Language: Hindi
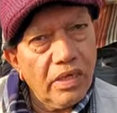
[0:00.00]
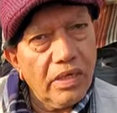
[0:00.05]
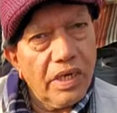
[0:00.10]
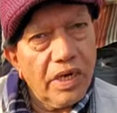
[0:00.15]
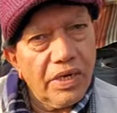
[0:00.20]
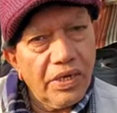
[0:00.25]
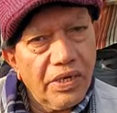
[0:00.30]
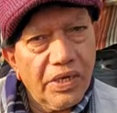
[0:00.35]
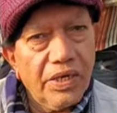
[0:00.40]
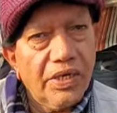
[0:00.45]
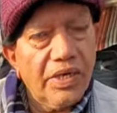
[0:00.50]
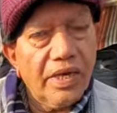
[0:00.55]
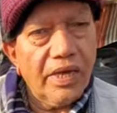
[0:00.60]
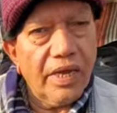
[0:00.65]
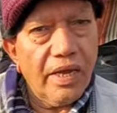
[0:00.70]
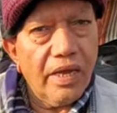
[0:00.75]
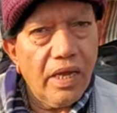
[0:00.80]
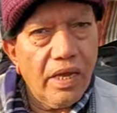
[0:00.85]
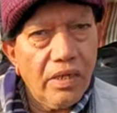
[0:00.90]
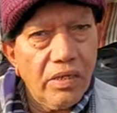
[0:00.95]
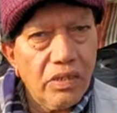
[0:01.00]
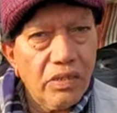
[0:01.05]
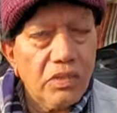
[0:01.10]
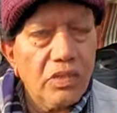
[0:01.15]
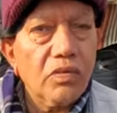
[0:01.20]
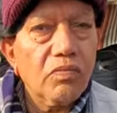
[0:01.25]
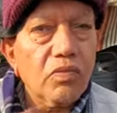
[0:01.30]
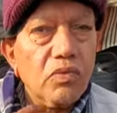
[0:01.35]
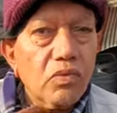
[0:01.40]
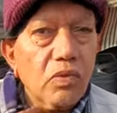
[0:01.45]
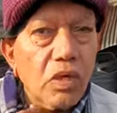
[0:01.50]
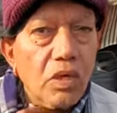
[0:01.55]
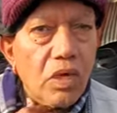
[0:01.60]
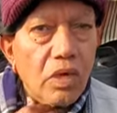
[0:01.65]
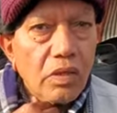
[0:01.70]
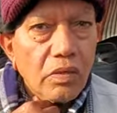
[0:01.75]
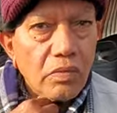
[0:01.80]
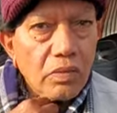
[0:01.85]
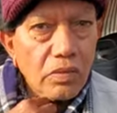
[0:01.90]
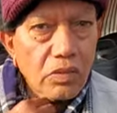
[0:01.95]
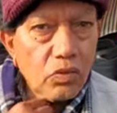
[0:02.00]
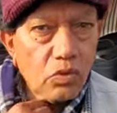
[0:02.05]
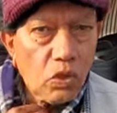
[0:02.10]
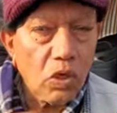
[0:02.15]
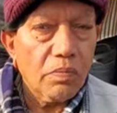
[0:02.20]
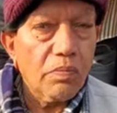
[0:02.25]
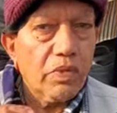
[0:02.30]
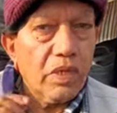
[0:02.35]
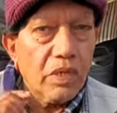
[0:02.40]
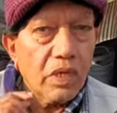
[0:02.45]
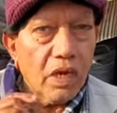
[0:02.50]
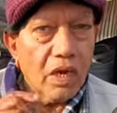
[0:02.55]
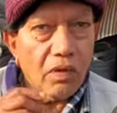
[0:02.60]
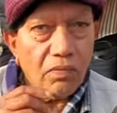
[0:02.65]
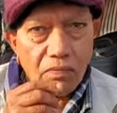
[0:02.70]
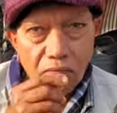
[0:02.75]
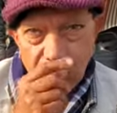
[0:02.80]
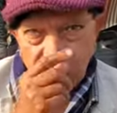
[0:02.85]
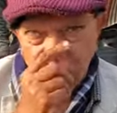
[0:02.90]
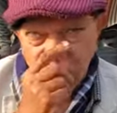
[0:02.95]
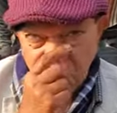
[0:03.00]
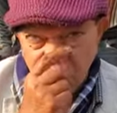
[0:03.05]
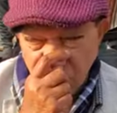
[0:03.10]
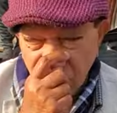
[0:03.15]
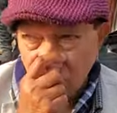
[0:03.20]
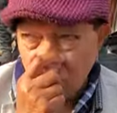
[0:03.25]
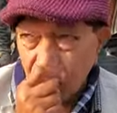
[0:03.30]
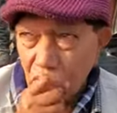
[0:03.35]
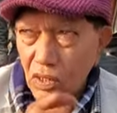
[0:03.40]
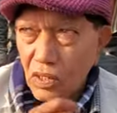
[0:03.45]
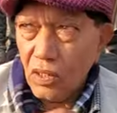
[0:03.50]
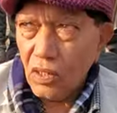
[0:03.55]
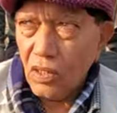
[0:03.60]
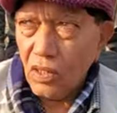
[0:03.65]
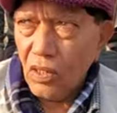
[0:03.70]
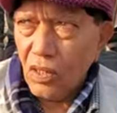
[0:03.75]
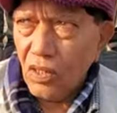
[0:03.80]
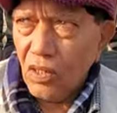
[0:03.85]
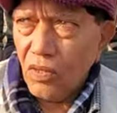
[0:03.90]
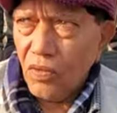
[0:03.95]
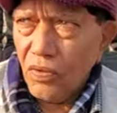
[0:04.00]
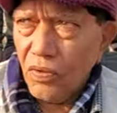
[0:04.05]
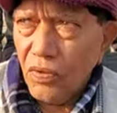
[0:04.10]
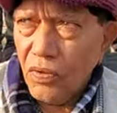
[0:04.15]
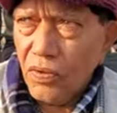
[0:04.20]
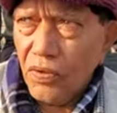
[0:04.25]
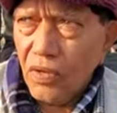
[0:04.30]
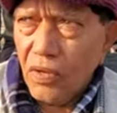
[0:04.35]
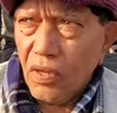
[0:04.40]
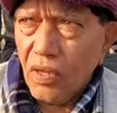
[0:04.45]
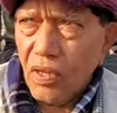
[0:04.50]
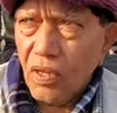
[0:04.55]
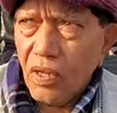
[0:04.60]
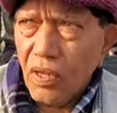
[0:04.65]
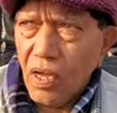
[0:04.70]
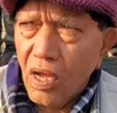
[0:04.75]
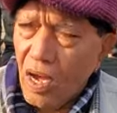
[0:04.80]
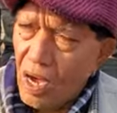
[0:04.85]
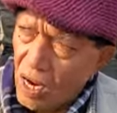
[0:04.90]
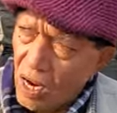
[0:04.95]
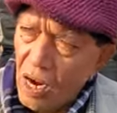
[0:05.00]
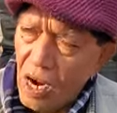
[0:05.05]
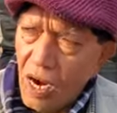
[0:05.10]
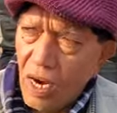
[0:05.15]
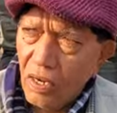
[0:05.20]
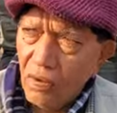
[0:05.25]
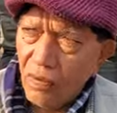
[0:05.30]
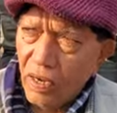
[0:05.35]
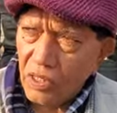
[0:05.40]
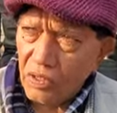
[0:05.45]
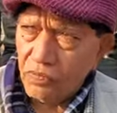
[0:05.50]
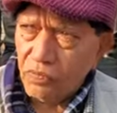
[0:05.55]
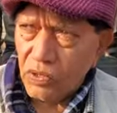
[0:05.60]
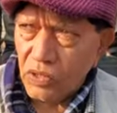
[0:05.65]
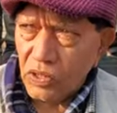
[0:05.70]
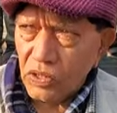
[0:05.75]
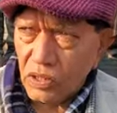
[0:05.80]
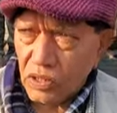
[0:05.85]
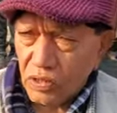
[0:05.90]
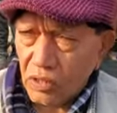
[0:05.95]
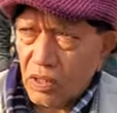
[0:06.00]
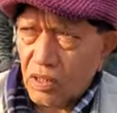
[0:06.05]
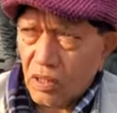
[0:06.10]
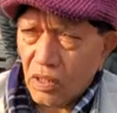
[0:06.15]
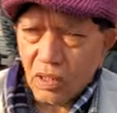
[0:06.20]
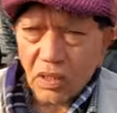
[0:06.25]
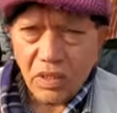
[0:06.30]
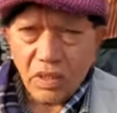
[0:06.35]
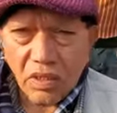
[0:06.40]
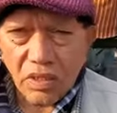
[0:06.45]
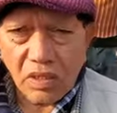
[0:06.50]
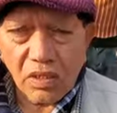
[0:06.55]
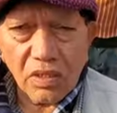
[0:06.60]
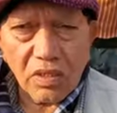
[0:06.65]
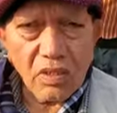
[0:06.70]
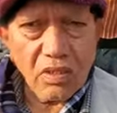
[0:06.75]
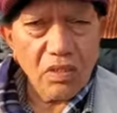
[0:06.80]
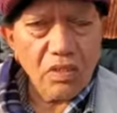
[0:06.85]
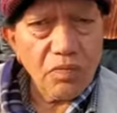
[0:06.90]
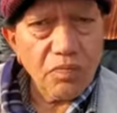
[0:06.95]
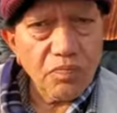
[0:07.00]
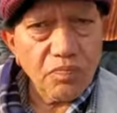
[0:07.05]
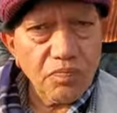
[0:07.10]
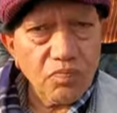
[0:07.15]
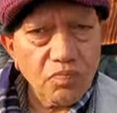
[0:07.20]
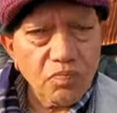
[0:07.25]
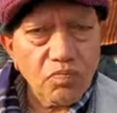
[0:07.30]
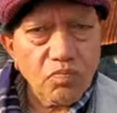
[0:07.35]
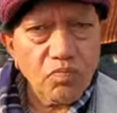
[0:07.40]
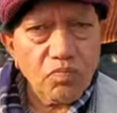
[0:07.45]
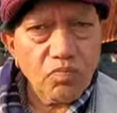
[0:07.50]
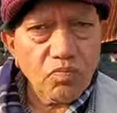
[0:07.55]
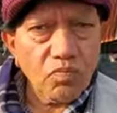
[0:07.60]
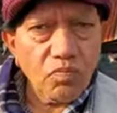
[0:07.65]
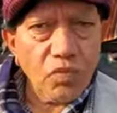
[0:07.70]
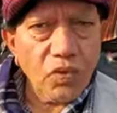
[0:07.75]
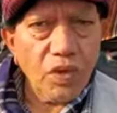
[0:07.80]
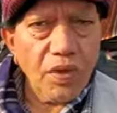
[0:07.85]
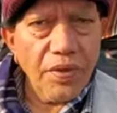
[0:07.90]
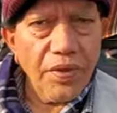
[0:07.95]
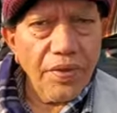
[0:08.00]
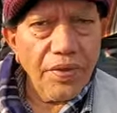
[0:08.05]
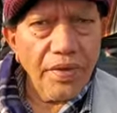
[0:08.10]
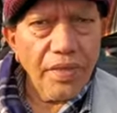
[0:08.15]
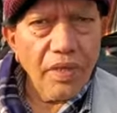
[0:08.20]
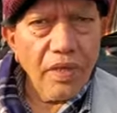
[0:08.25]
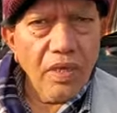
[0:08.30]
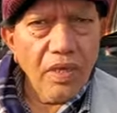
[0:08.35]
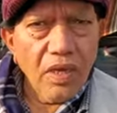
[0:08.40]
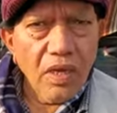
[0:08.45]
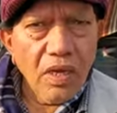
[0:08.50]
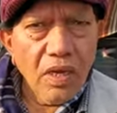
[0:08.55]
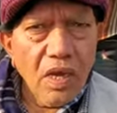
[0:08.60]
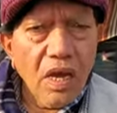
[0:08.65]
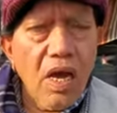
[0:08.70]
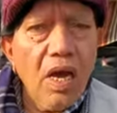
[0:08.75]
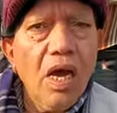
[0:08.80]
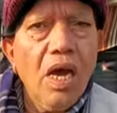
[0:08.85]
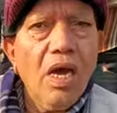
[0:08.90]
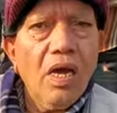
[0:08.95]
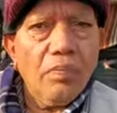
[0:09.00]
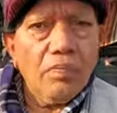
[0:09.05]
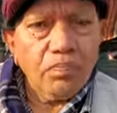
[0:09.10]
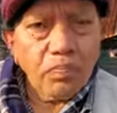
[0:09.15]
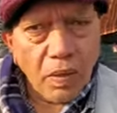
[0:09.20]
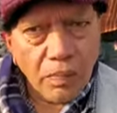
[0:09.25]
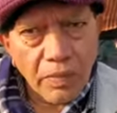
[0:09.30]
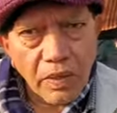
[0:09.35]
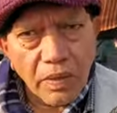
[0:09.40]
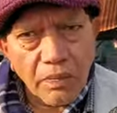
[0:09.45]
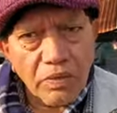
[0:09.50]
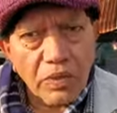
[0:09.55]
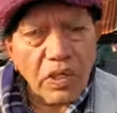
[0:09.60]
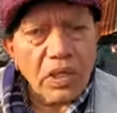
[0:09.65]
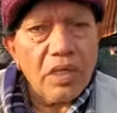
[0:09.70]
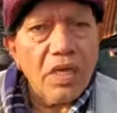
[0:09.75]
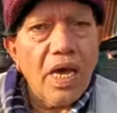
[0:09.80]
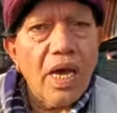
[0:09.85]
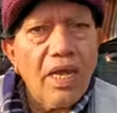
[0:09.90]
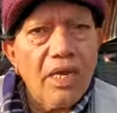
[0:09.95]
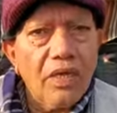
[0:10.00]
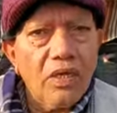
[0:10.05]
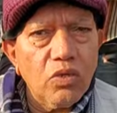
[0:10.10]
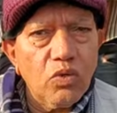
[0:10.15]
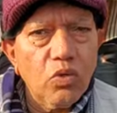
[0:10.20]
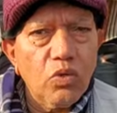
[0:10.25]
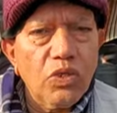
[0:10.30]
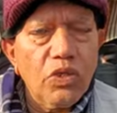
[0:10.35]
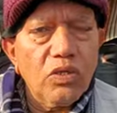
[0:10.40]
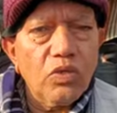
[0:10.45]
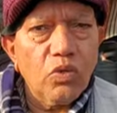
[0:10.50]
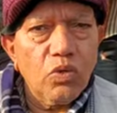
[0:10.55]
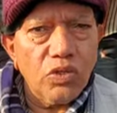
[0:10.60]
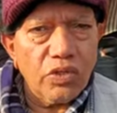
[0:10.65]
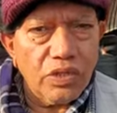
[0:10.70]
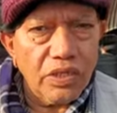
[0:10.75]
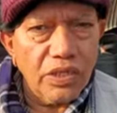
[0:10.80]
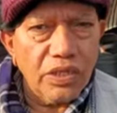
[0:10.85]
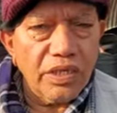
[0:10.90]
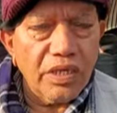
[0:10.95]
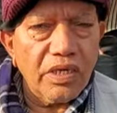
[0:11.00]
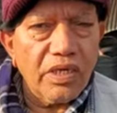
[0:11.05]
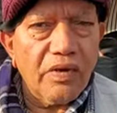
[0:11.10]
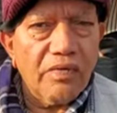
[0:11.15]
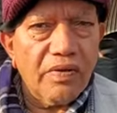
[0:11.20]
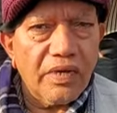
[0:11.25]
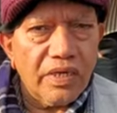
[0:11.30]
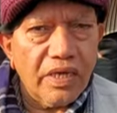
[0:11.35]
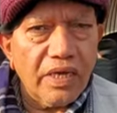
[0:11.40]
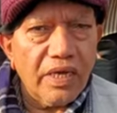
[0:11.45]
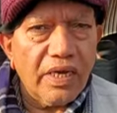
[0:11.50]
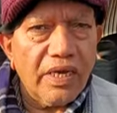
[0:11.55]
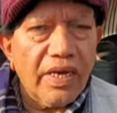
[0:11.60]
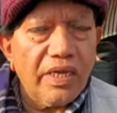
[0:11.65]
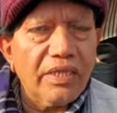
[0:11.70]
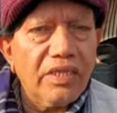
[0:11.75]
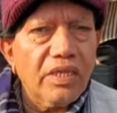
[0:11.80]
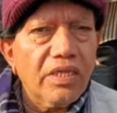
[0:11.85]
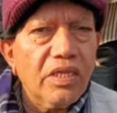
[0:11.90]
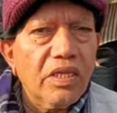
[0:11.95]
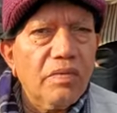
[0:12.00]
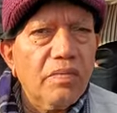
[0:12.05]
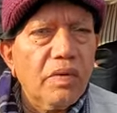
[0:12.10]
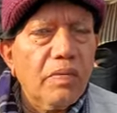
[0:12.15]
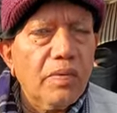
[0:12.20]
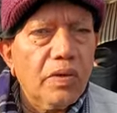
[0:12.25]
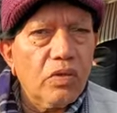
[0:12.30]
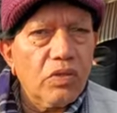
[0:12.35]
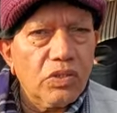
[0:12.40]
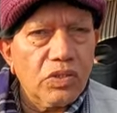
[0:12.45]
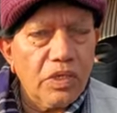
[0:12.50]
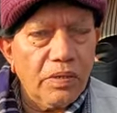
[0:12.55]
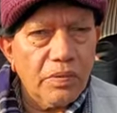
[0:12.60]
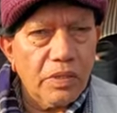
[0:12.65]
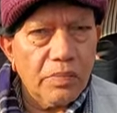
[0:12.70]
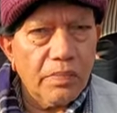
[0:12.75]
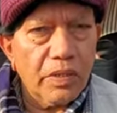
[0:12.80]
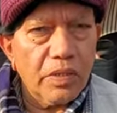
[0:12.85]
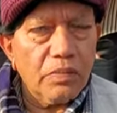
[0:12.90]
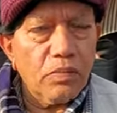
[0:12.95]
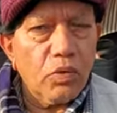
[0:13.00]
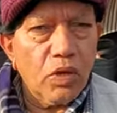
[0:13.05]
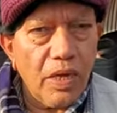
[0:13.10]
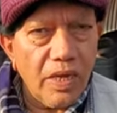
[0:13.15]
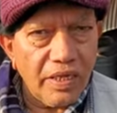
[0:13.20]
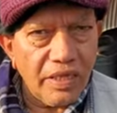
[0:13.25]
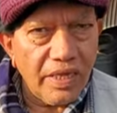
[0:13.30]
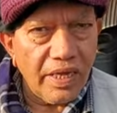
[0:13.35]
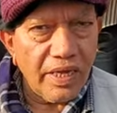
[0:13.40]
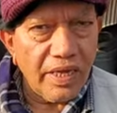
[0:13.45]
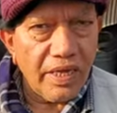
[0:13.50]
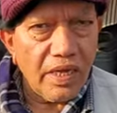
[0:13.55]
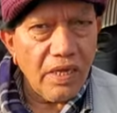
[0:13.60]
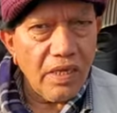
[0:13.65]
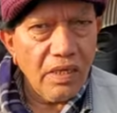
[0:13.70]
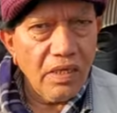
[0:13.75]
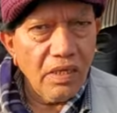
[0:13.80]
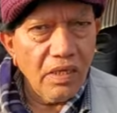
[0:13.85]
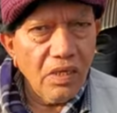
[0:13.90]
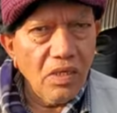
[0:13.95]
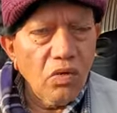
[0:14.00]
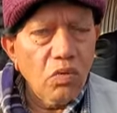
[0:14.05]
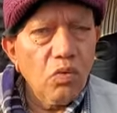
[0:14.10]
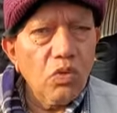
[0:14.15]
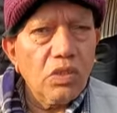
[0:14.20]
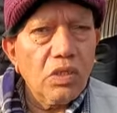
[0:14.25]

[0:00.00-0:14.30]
डेडिकेटेड है इस जुल्म के खिलाफ एडवांस तो, फीस और टैक्स को लेकर आज हड़ताल हाँ एडवांस फीस तो अभी आप इस बारे में कोई दोबारा बातचीत हो रही है अभी हाँ, सरकार से इस बारे में सरकार ने दो दिन दो तीन दिन का वायदा करा है तीन दिन में हमारे को सीएम के पास बुलाया हम्म, जाएगा हम्म।